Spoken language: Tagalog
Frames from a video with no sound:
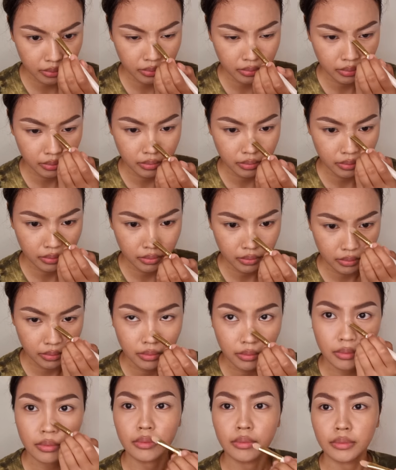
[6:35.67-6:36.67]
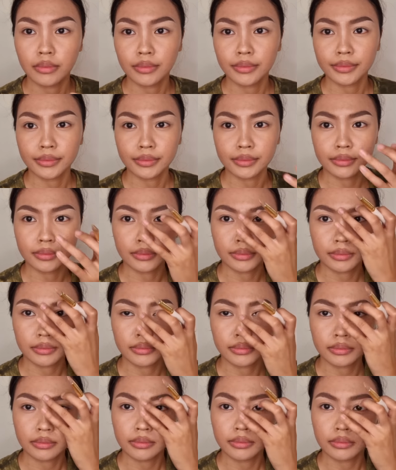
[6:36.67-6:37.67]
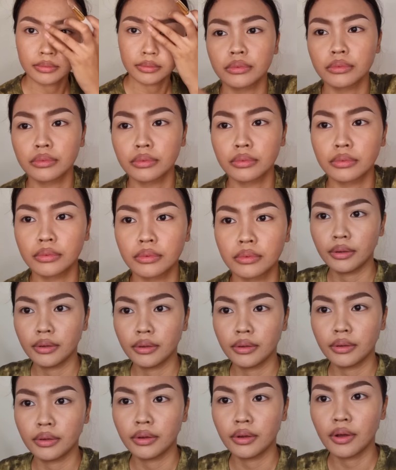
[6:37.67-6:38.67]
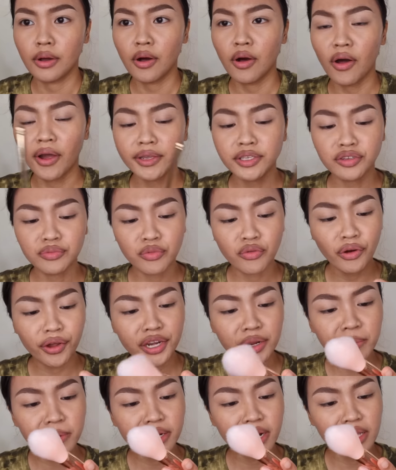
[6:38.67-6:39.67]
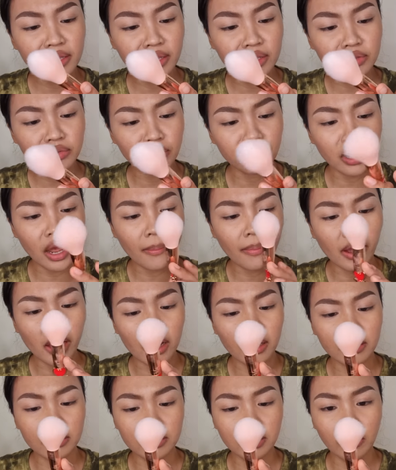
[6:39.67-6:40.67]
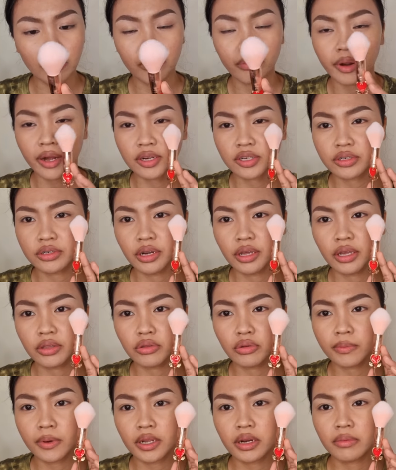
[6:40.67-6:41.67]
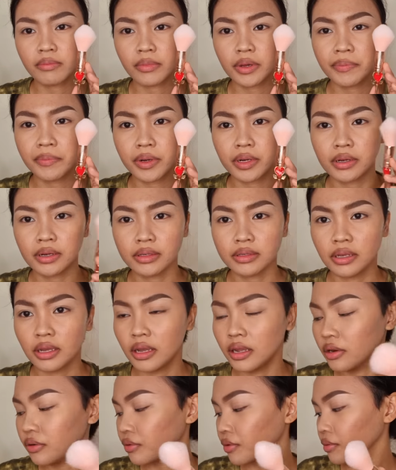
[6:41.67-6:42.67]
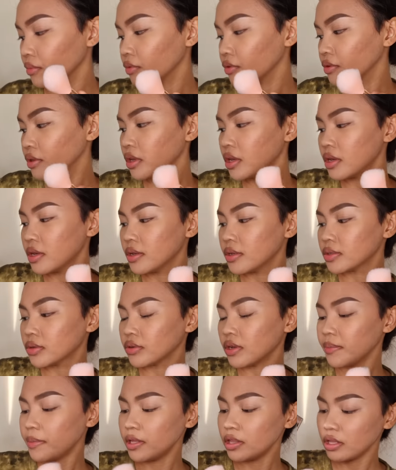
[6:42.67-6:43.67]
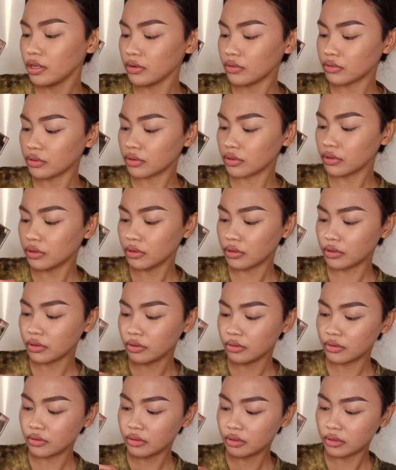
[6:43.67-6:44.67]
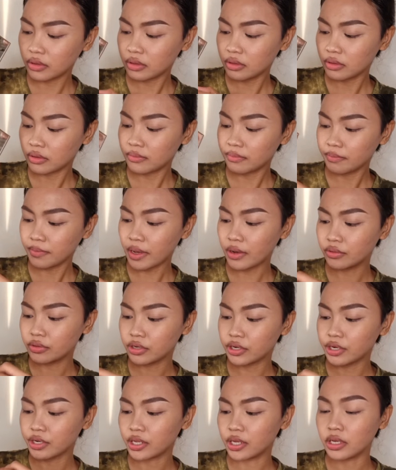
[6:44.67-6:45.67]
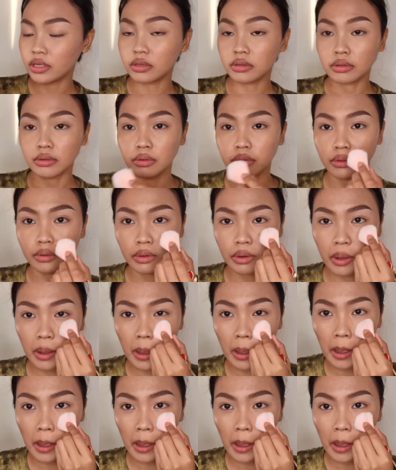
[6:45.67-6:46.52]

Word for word: She so bright like a... Okay, subukan naman natin tong napakagandang brush na ito. Parang may pagka-sailor mo. So, gamitin ko tong powder dito.